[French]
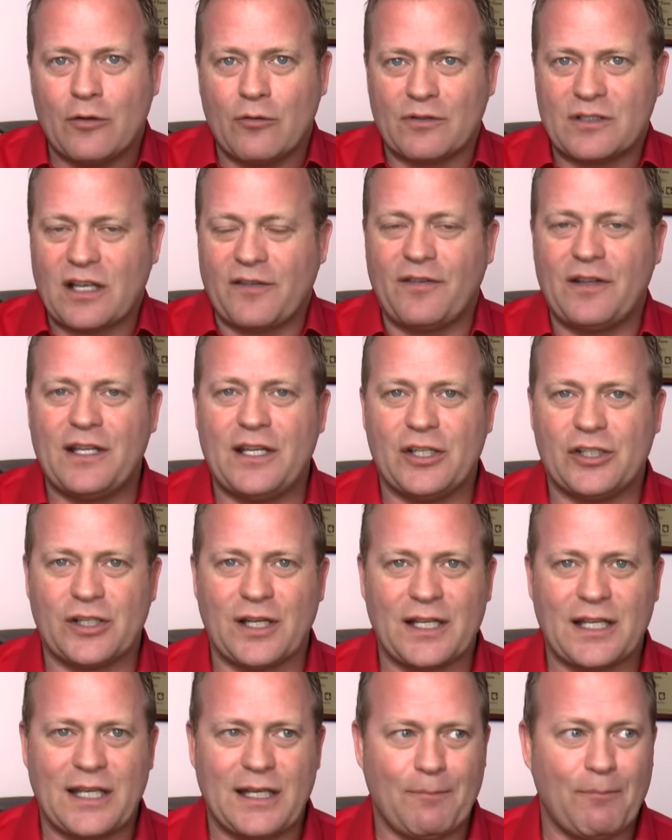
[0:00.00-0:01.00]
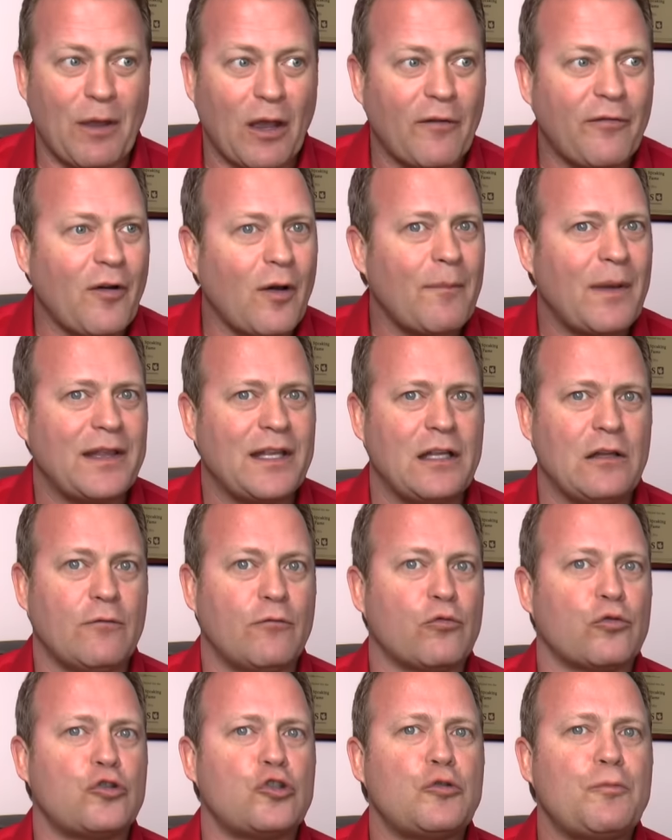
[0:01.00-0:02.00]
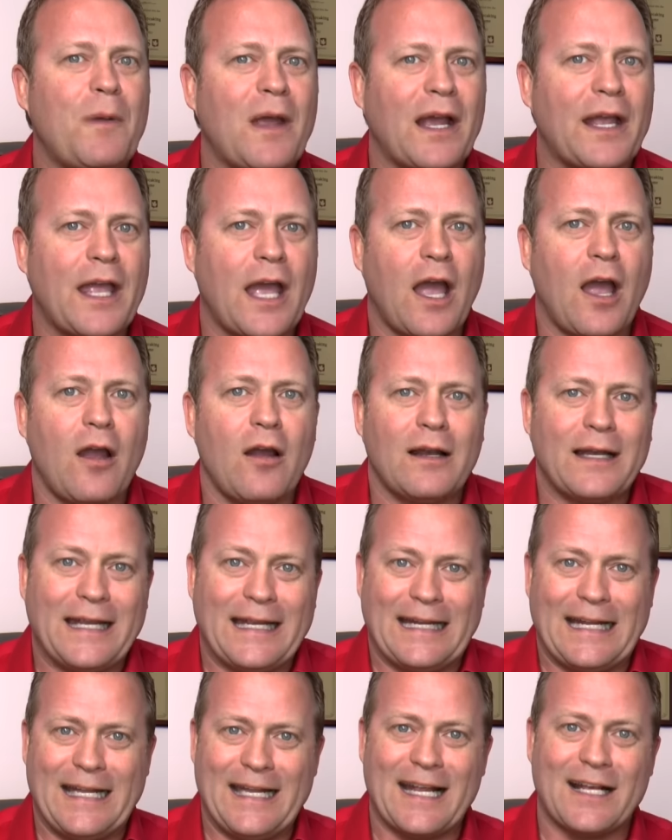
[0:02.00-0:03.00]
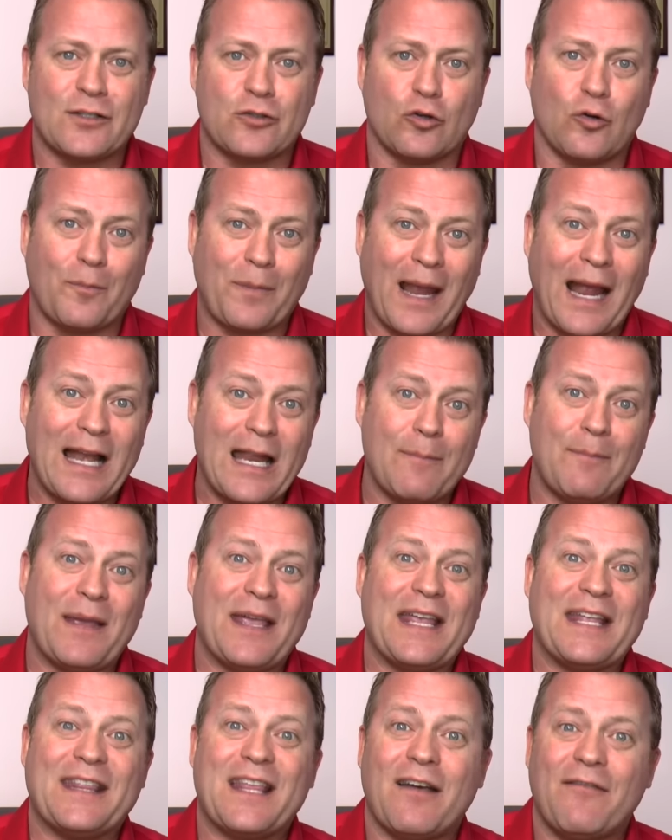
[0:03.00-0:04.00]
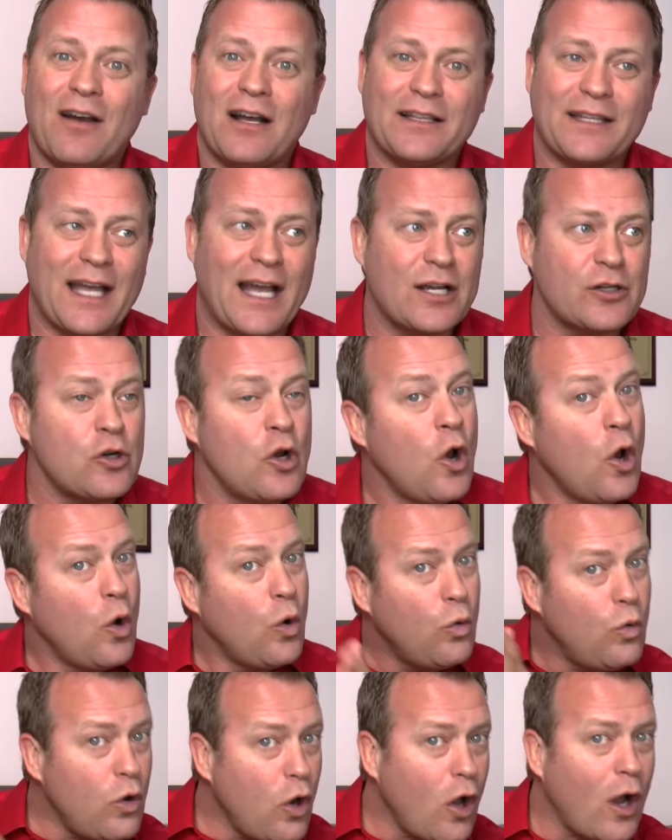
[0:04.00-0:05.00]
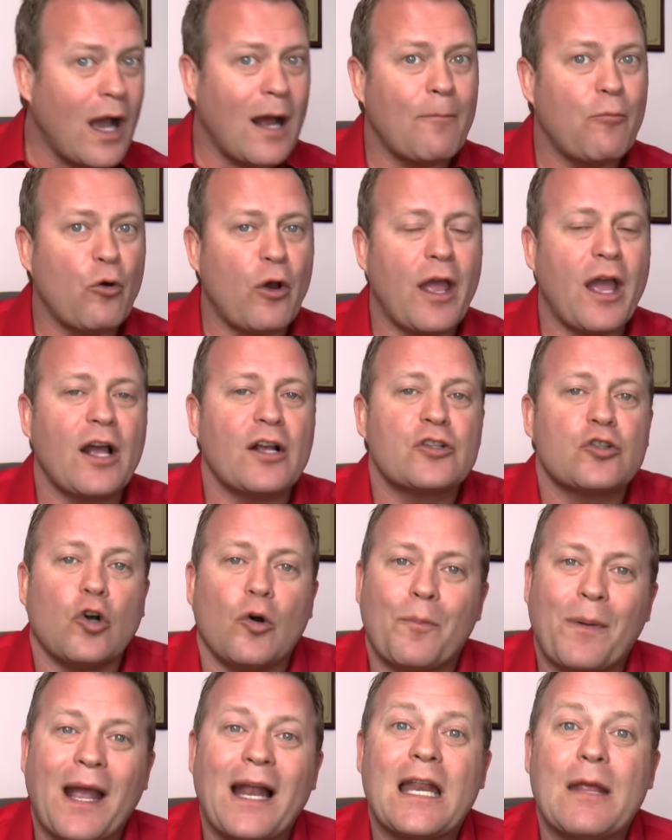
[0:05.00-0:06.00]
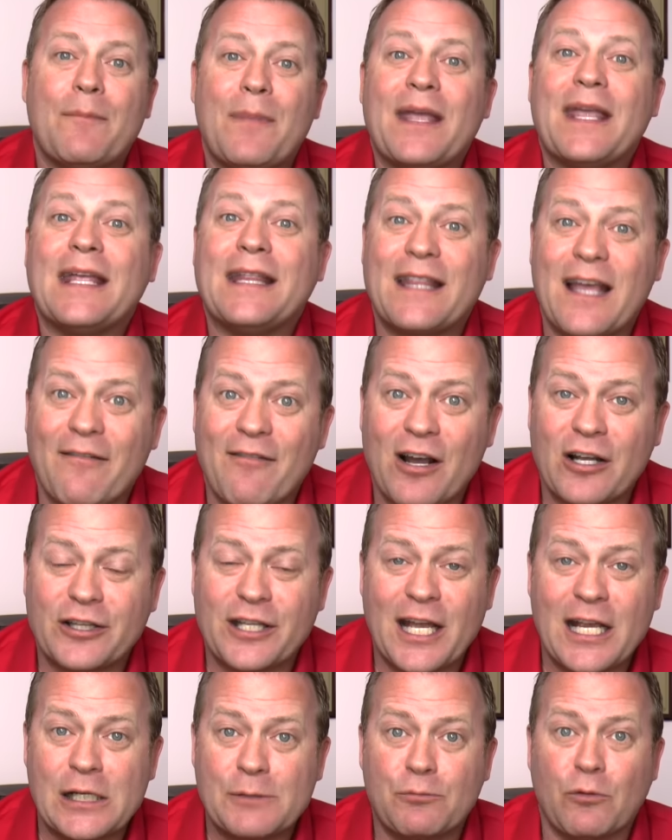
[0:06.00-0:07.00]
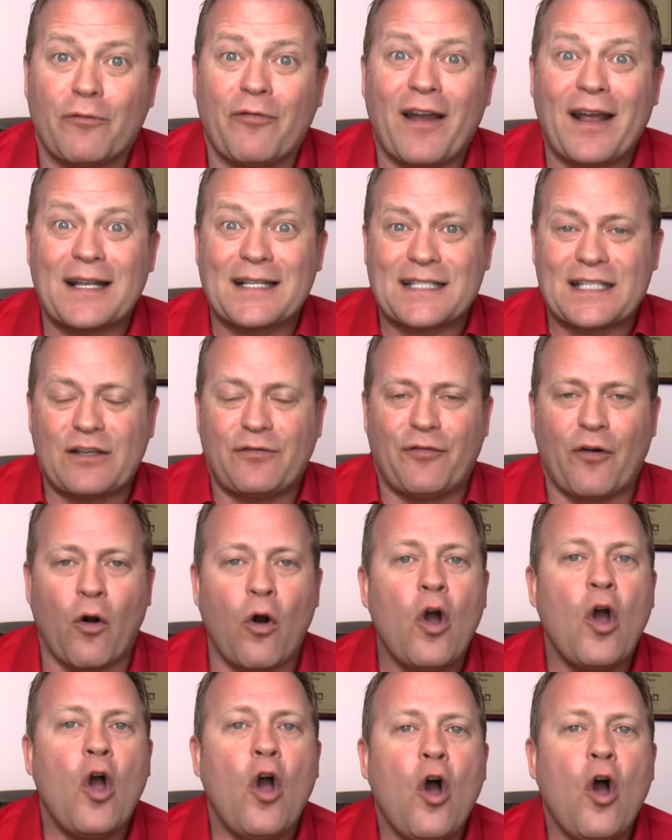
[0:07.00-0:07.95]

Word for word: Donc, ça fait des gens qui performent à des niveaux supérieurs, les clients sont prêts à les payer davantage ou leurs employeurs sont prêts à les payer davantage pour faire ce qu'ils font.